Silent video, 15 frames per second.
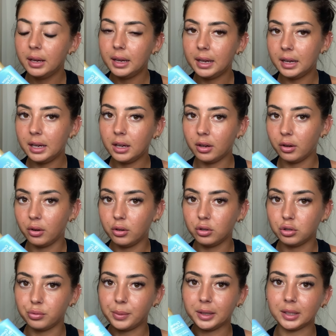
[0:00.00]
Et euh,
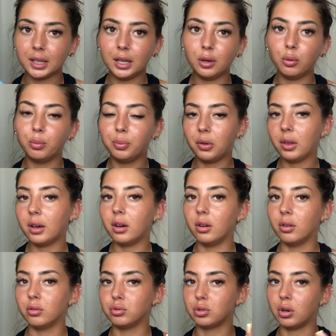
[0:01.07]
je mettrai au pire,
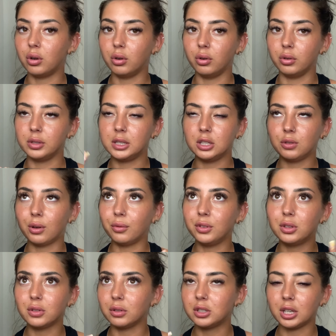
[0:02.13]
euh, genre euh, si j'ai envie
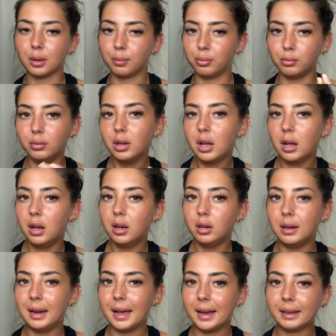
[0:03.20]
de sentir bon,
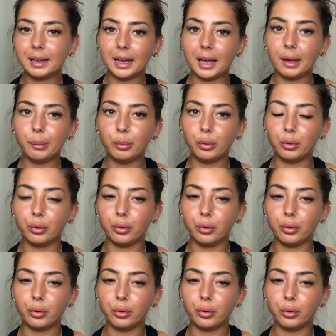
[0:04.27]
la crème